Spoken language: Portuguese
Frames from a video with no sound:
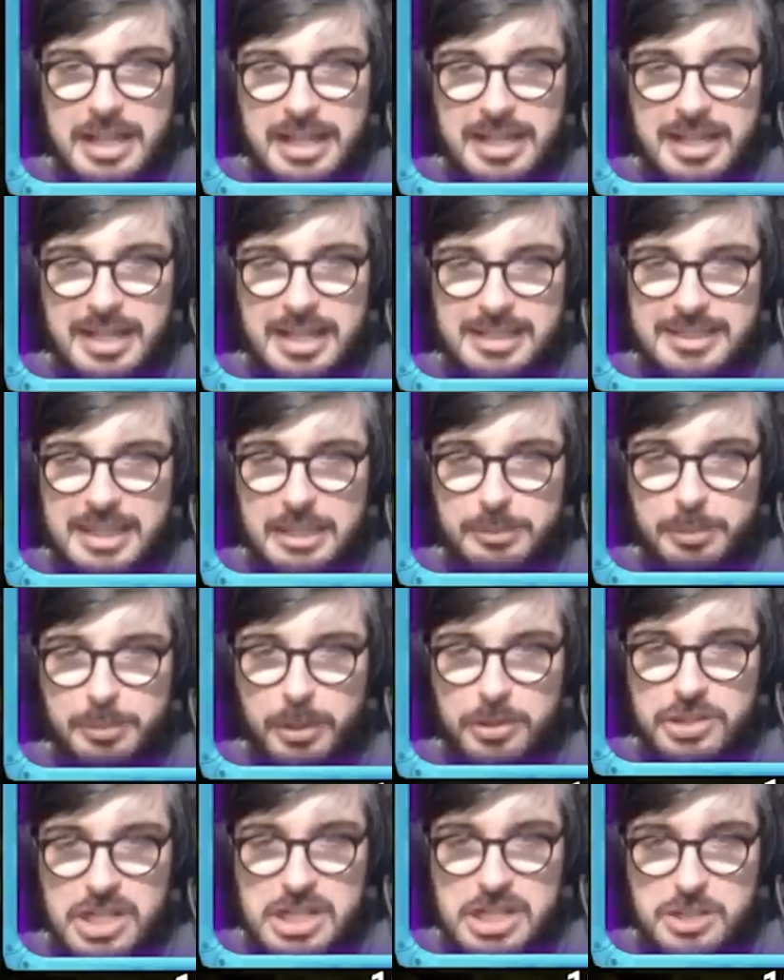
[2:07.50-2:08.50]
É engraçado pra
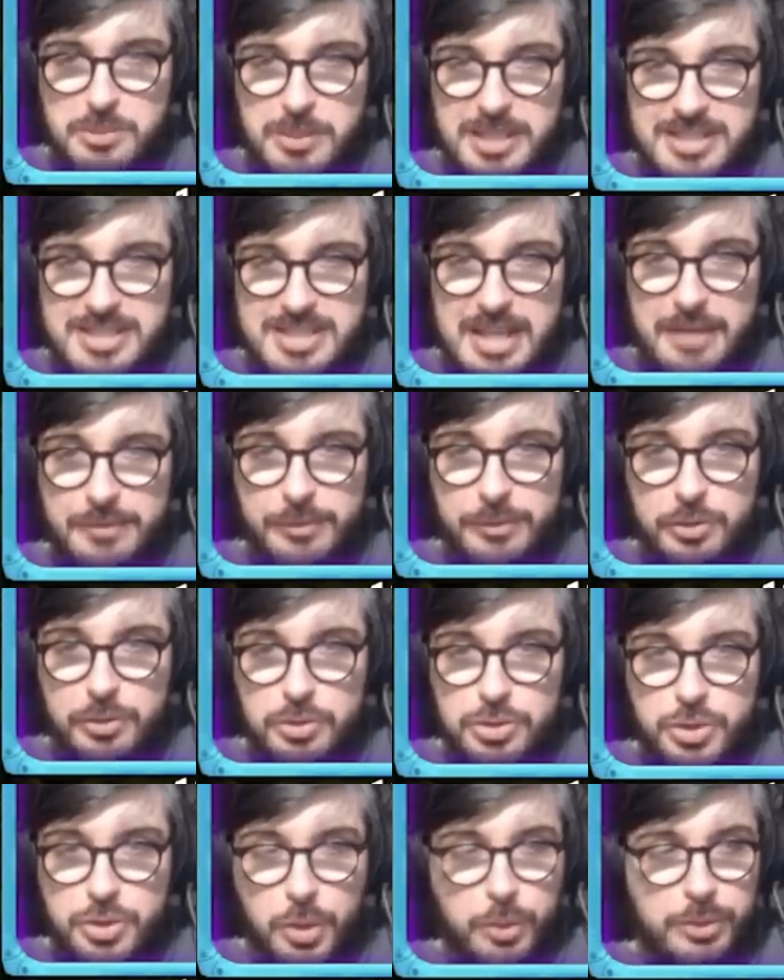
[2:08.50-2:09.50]
onde eles pensavam que
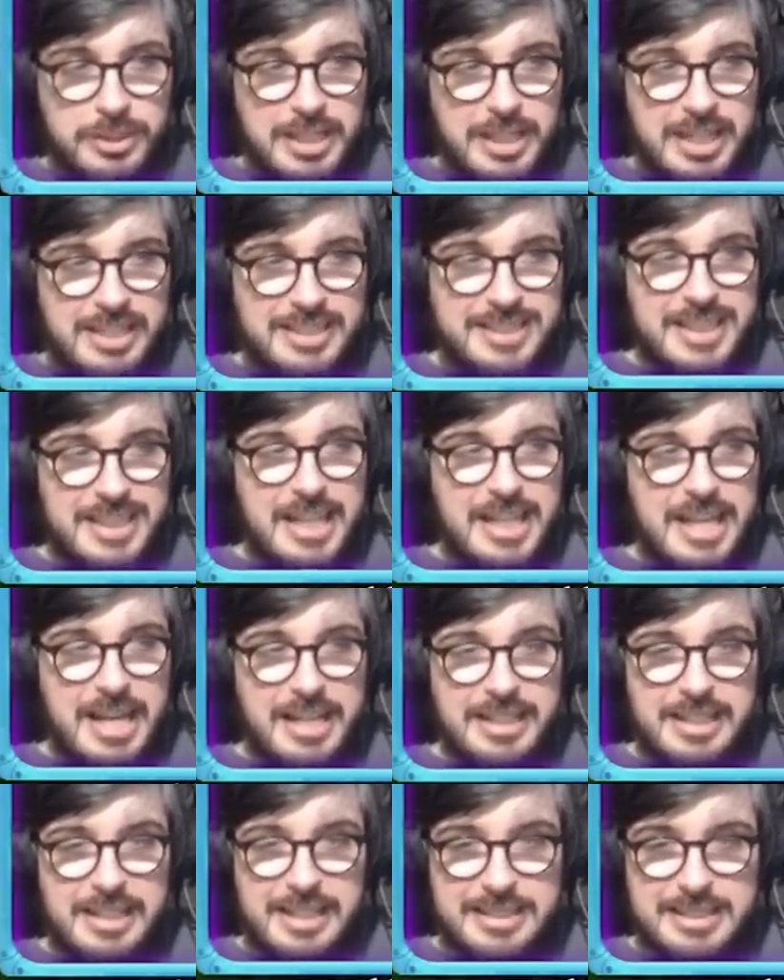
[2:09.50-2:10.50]
o jogo 3D ia
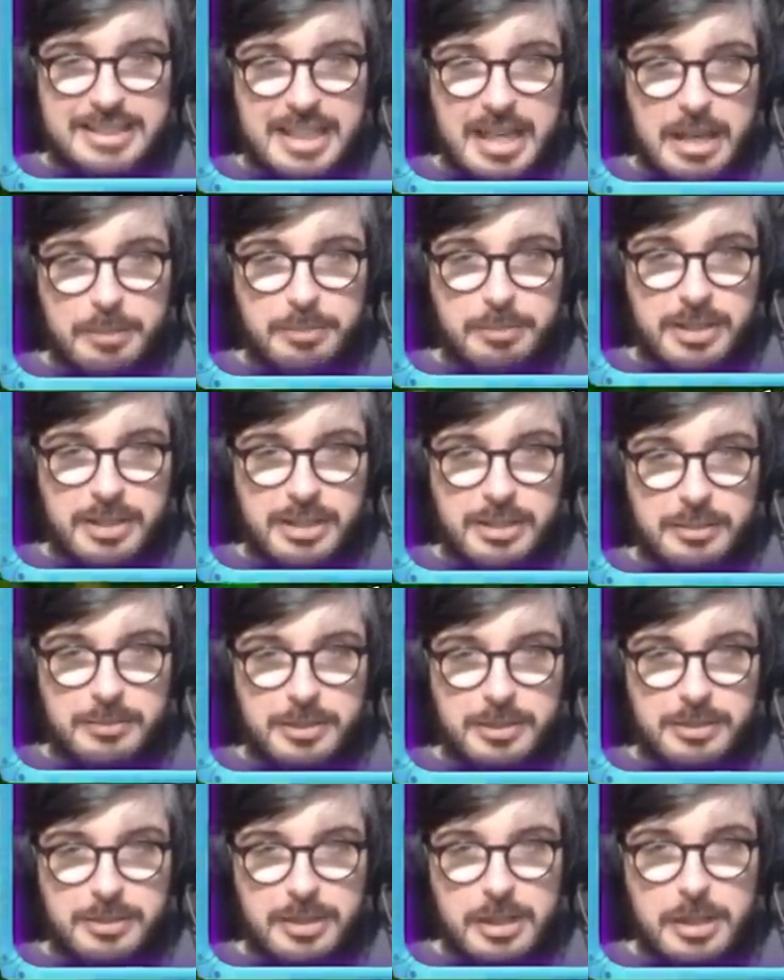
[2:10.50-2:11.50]
ir nessa época, né, mano?